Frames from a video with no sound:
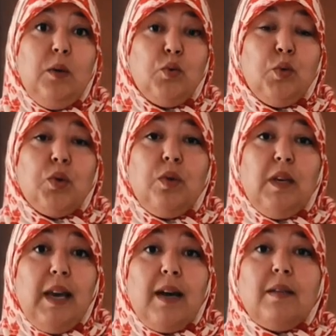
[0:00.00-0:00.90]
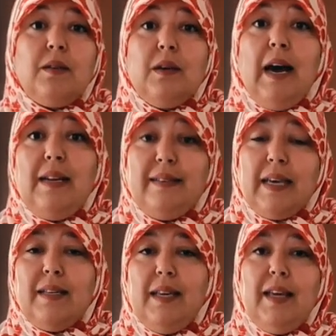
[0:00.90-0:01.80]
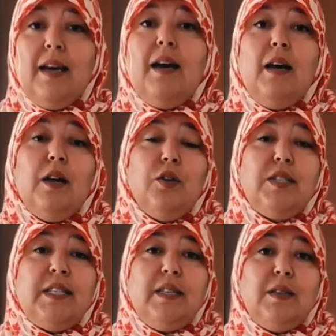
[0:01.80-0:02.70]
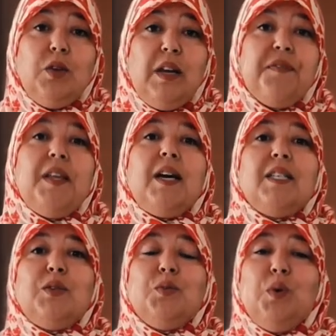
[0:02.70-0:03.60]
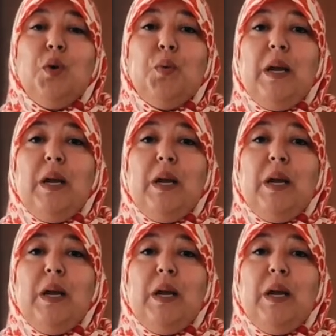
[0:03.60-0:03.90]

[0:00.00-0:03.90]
qui ont donc une garde alternée, le site de la Fédération euh,